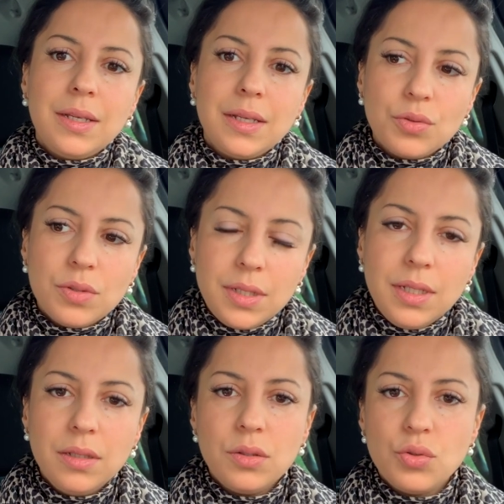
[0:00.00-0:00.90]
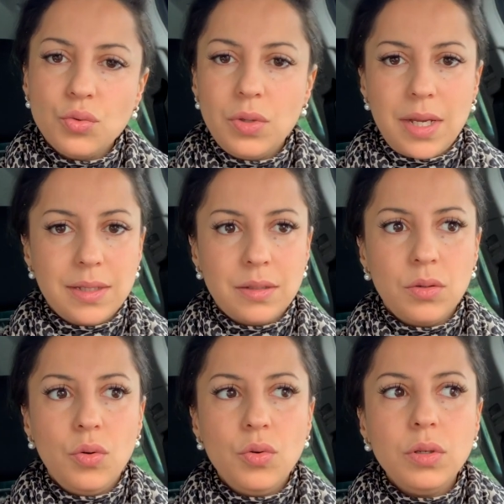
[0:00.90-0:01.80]
dass du sie zulässt,
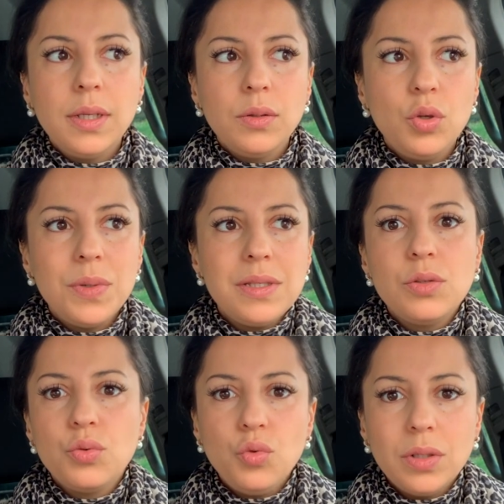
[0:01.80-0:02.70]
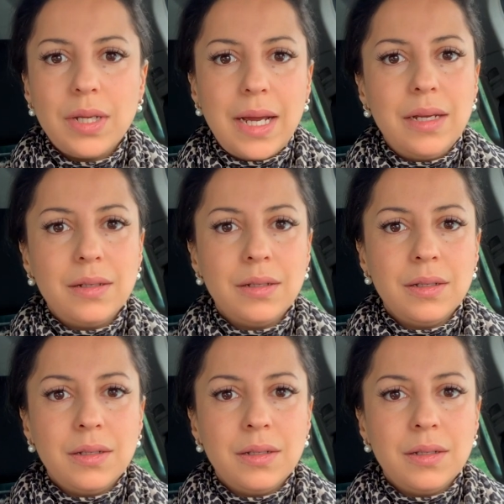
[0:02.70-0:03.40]
ohne über sie zu urteilen